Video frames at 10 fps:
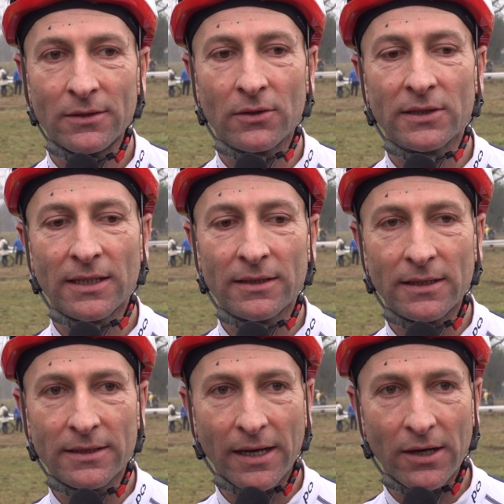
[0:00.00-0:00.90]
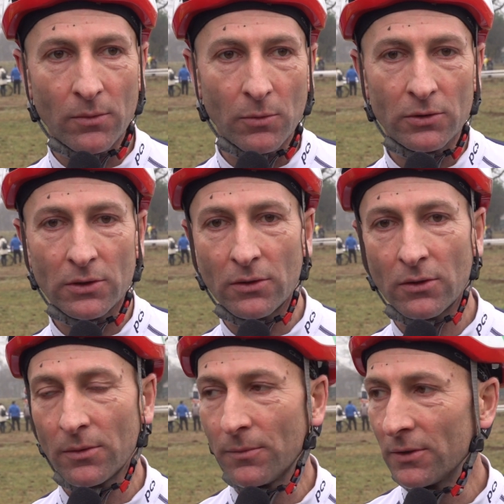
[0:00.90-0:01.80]
nonostante il terreno molto,
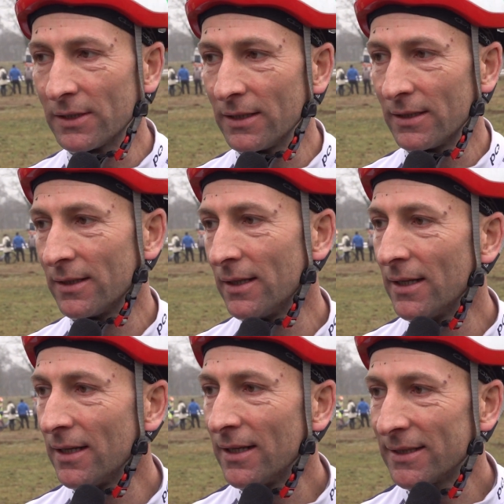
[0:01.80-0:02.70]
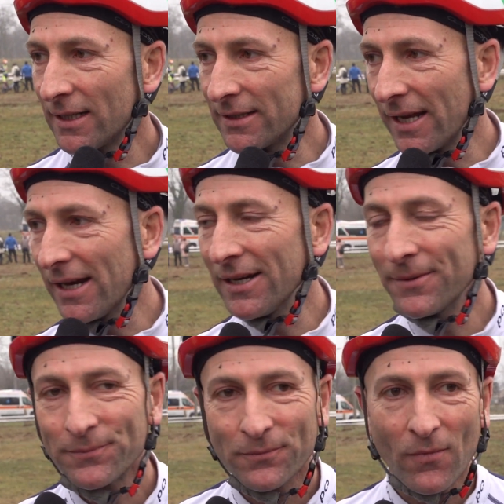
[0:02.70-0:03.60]
con molti saltelli
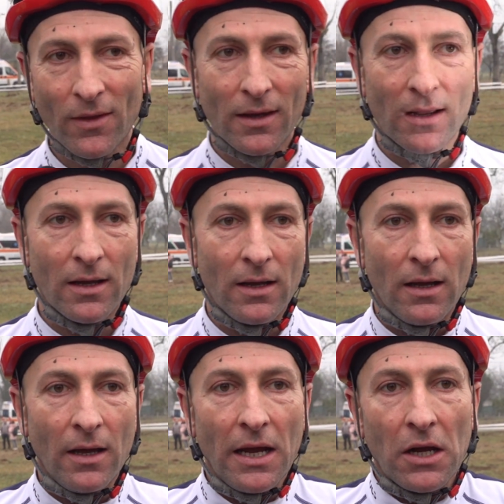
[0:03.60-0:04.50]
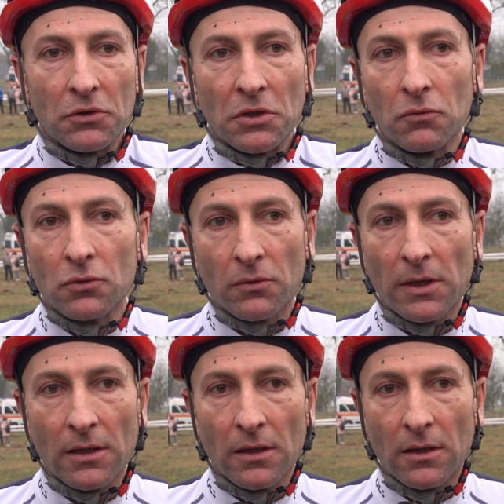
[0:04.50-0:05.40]
e ho ottenuto
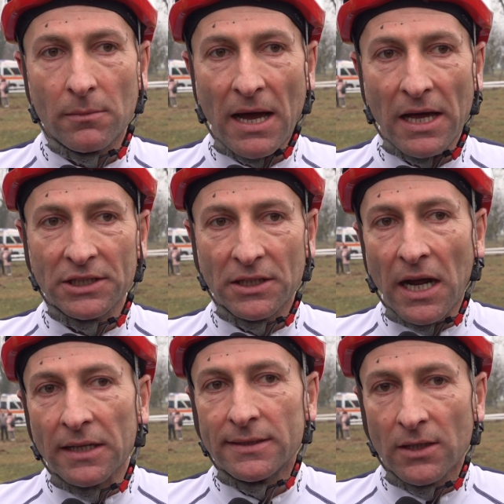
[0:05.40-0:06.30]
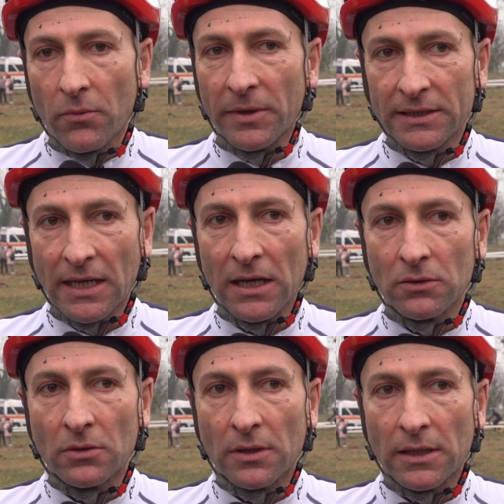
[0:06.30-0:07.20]
quel margine, anzi ho
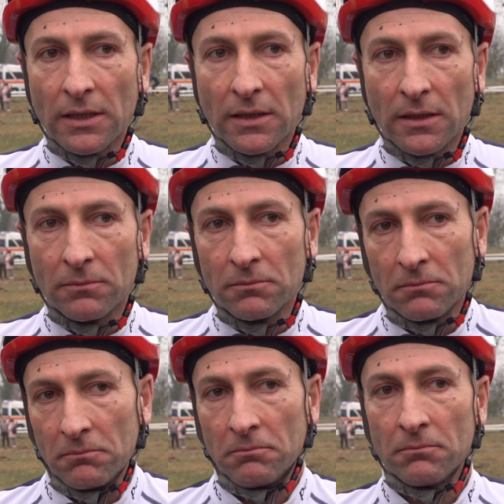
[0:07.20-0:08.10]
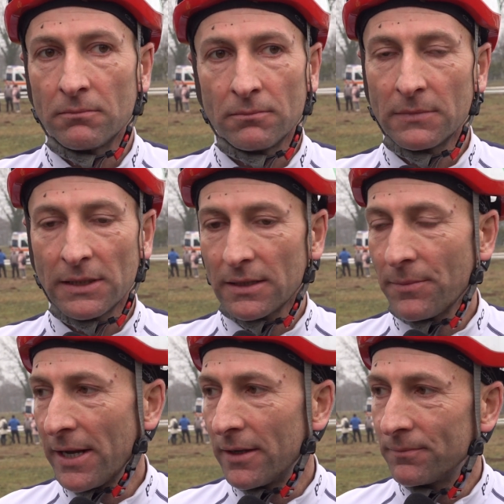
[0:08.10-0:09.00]
aumentato e è andata
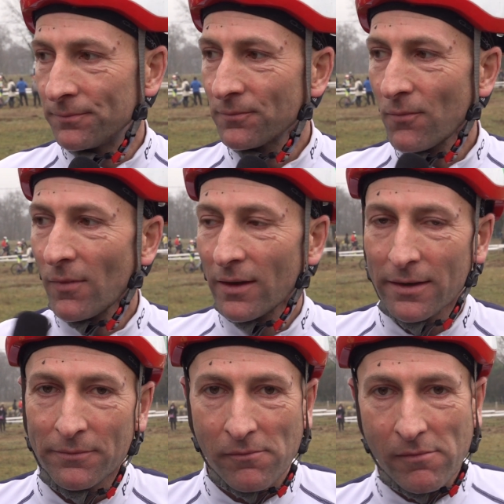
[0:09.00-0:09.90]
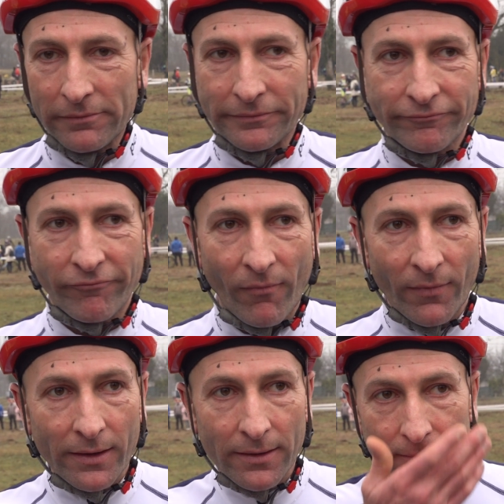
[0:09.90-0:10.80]
bene. Benissimo, una dedica
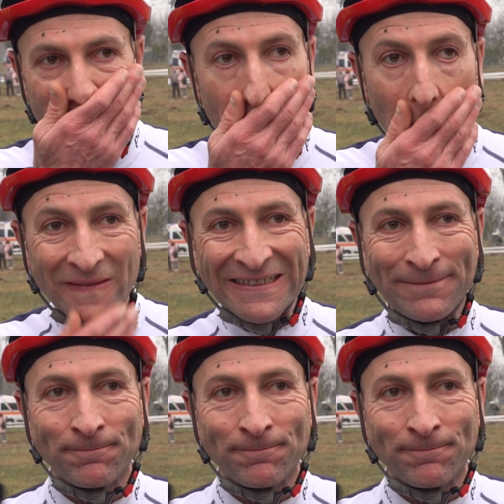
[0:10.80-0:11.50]
per questa vittoria.